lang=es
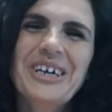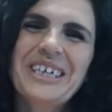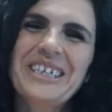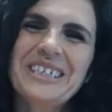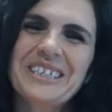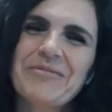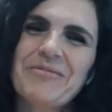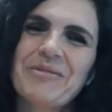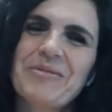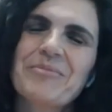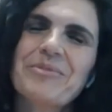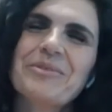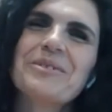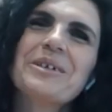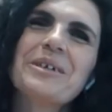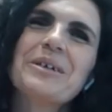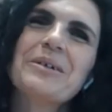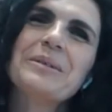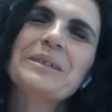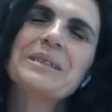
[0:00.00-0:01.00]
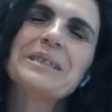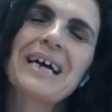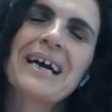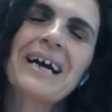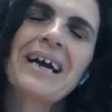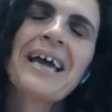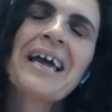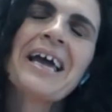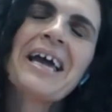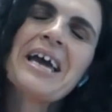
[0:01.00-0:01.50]
desde mi punto de vista.
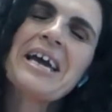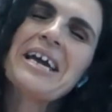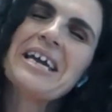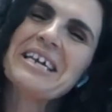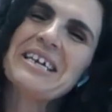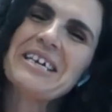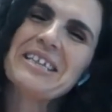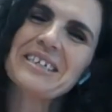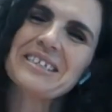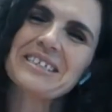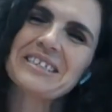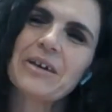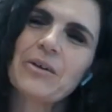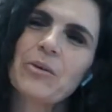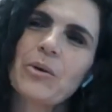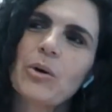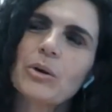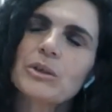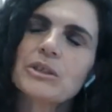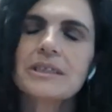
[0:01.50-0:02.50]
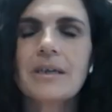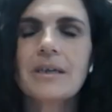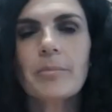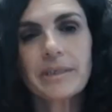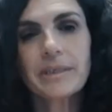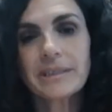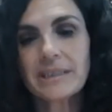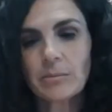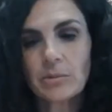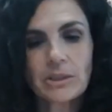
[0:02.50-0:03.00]
Y desde luego
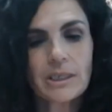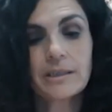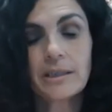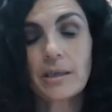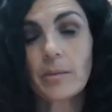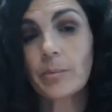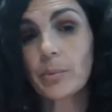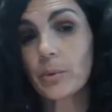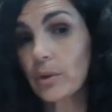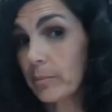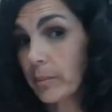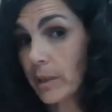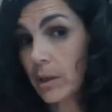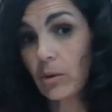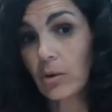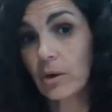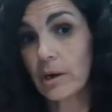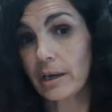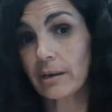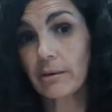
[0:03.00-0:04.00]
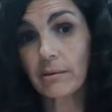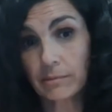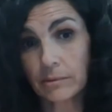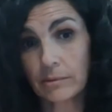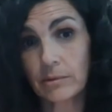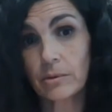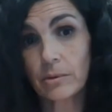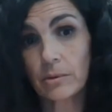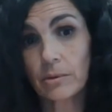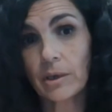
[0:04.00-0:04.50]
siempre estamos a tiempo de mejorar
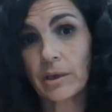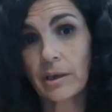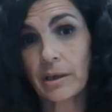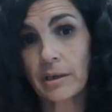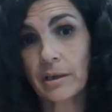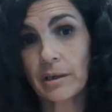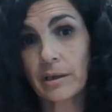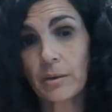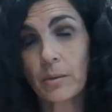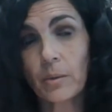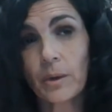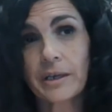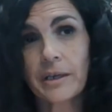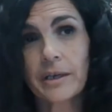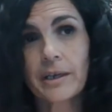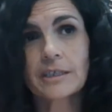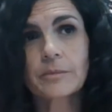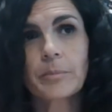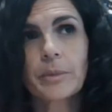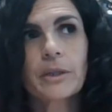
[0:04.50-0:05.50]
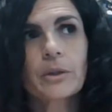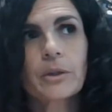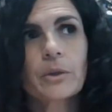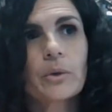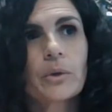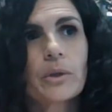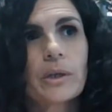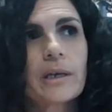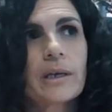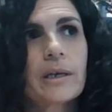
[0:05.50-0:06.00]
eh, cualquier
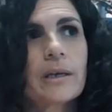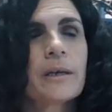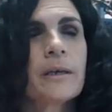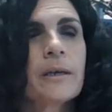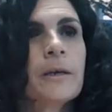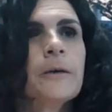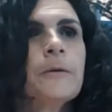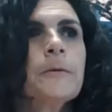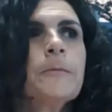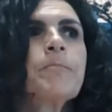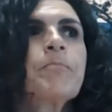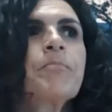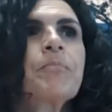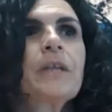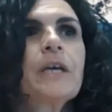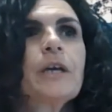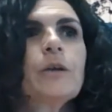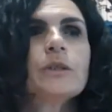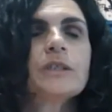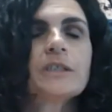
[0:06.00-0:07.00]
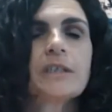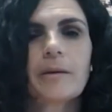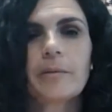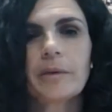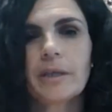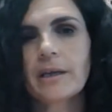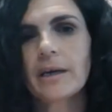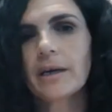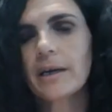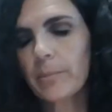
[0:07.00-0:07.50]
aspecto de, nuestra
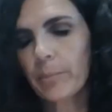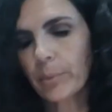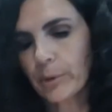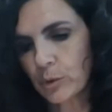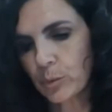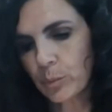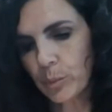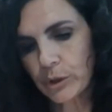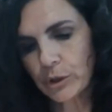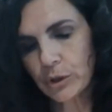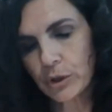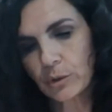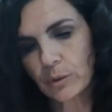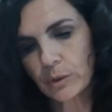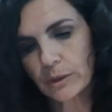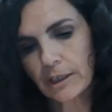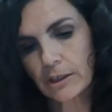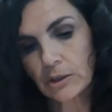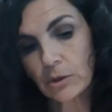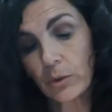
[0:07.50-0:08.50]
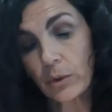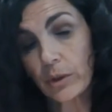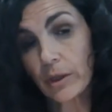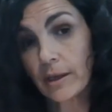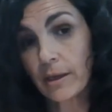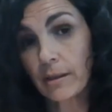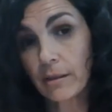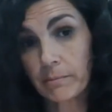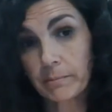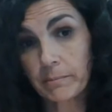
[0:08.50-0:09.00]
vida y, por supuesto, de nuestra
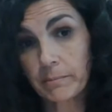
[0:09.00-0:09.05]
sociedad.